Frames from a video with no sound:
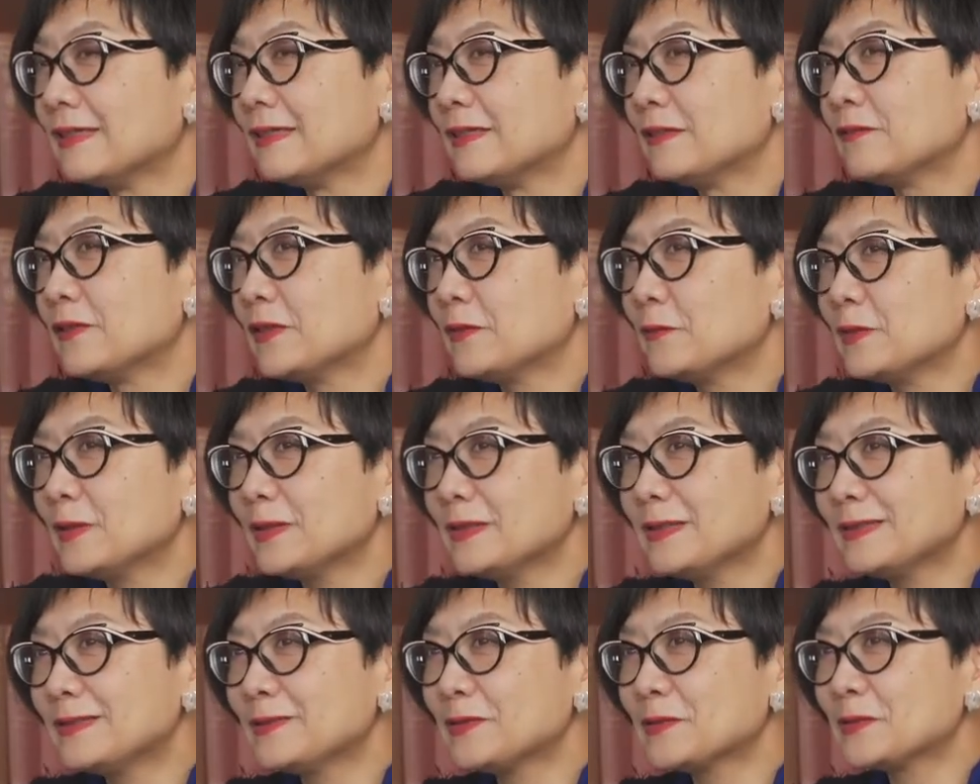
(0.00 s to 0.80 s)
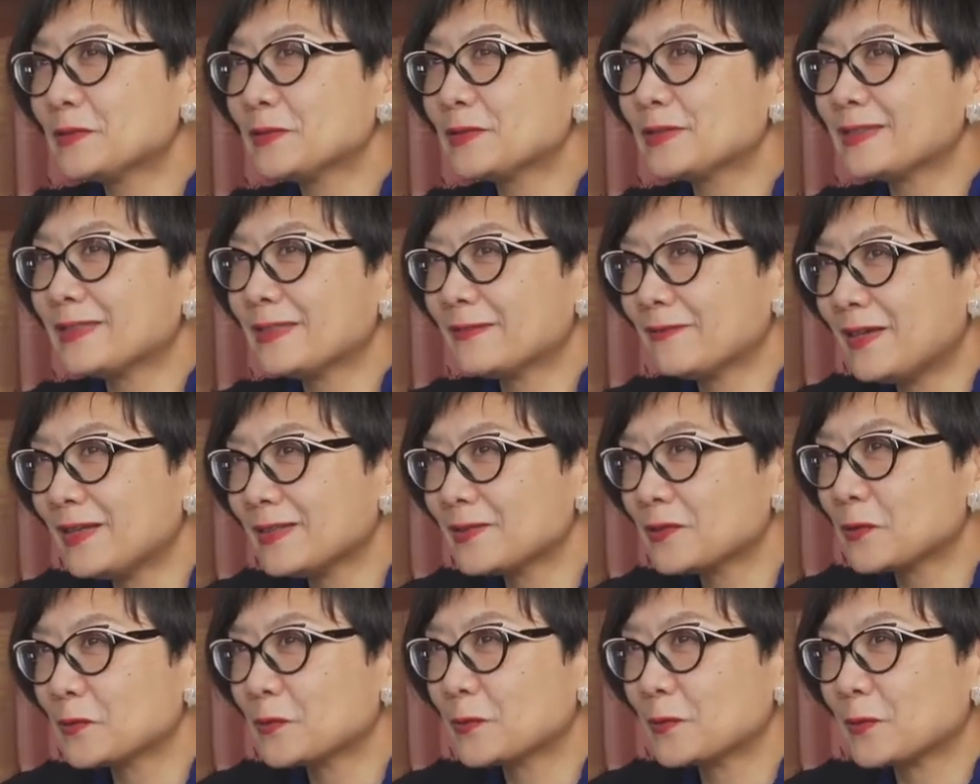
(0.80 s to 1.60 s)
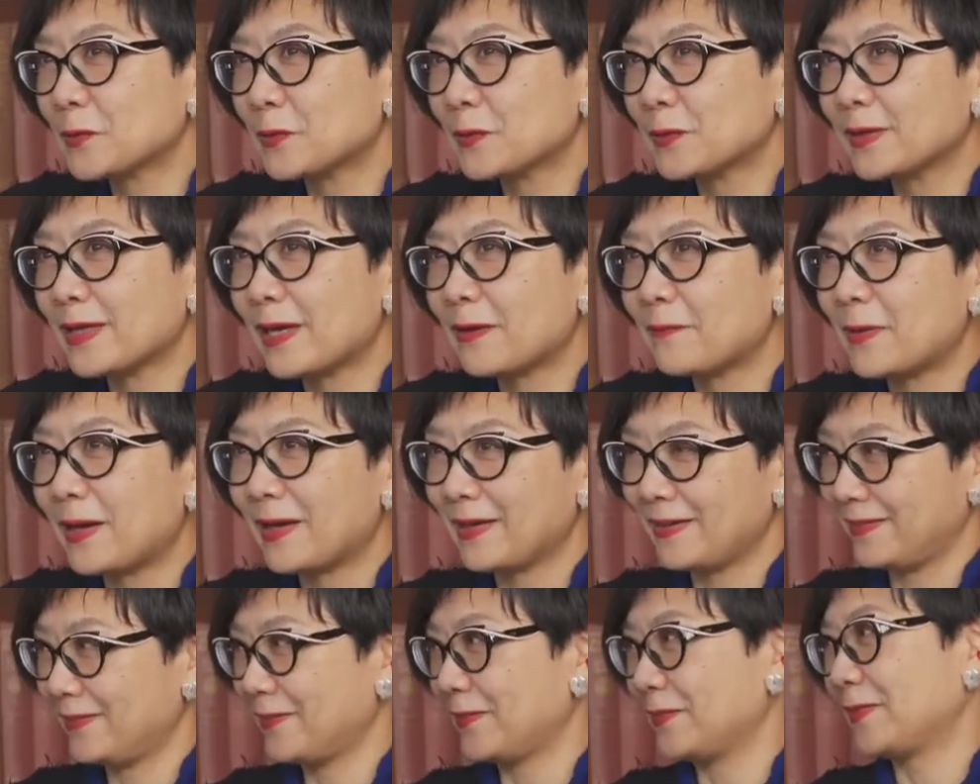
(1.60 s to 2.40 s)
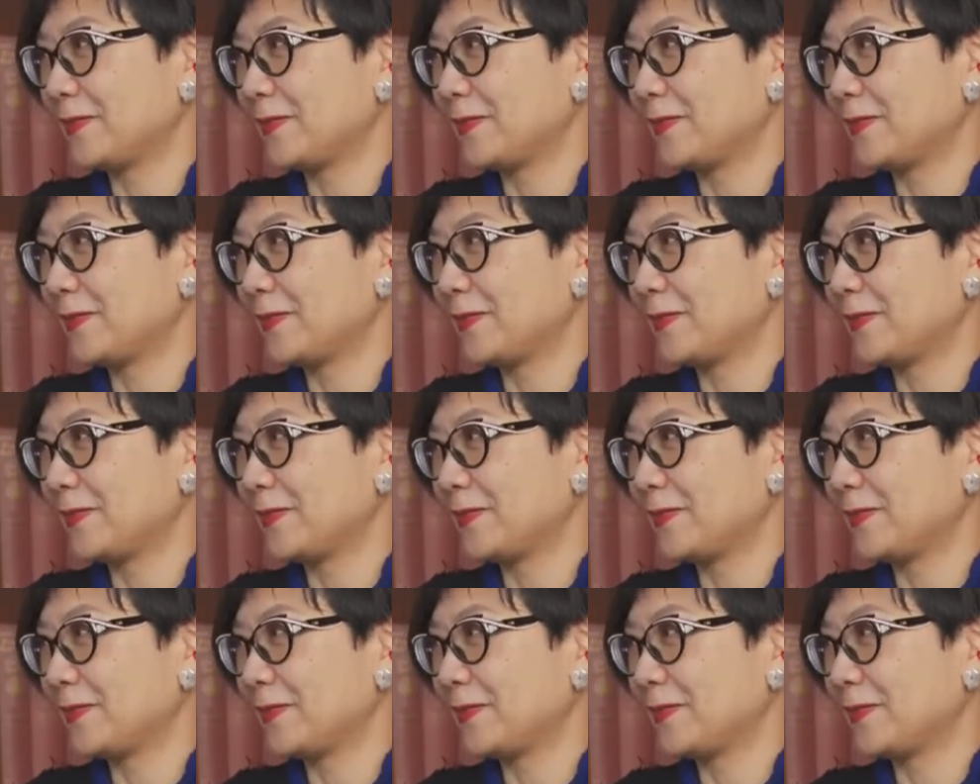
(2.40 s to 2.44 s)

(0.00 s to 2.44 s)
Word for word: フェミニストとしてはちょっとやばいとい